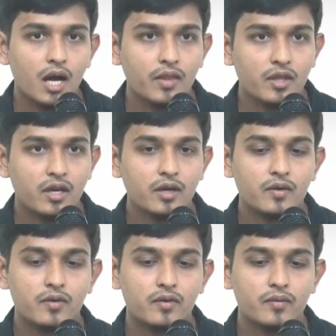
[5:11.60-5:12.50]
அந்த
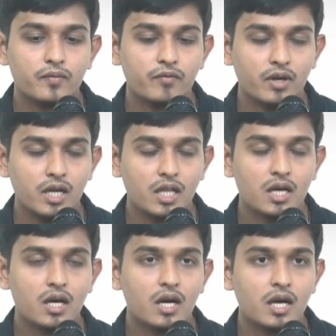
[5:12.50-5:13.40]
வழியில்
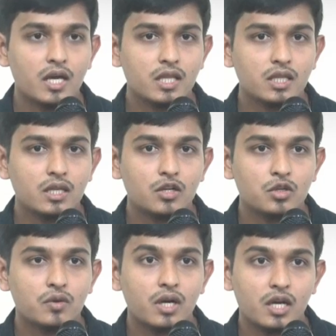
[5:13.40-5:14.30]
தான் ஆயிரத்தி
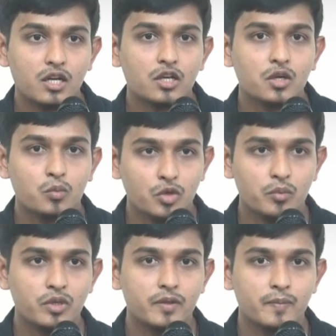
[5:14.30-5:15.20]
நானூறு வருடங்களுக்கு
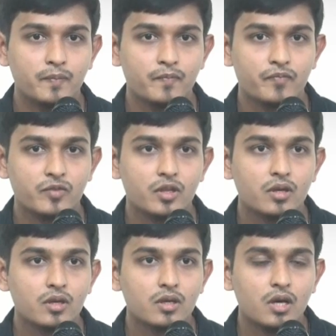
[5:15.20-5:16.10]
முன்பு
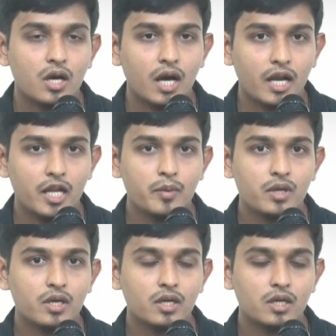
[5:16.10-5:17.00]

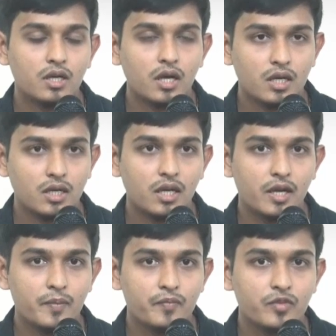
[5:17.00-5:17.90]
அரேபிய நாட்டில்
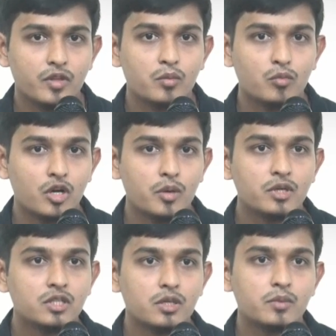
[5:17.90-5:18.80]

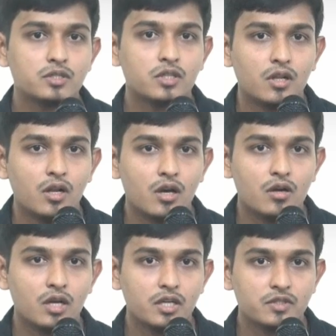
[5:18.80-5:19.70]
முகமது நபி சல்லல்லா
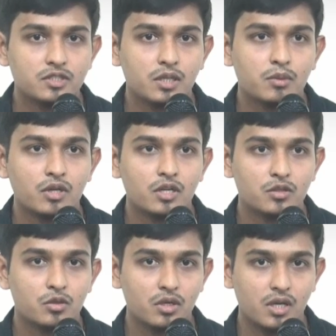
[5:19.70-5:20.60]
அலையுசல்லம்
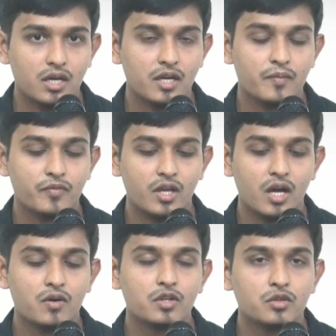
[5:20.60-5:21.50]
அவர்கள் தோன்றினாங்க
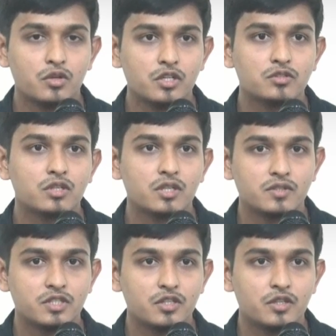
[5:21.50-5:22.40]
அவங்க தோன்றி சொன்ன
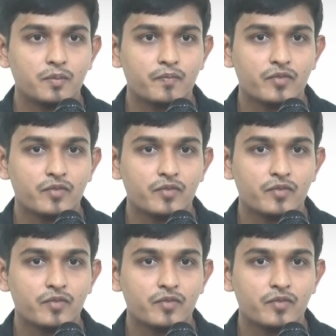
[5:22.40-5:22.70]
விஷயம்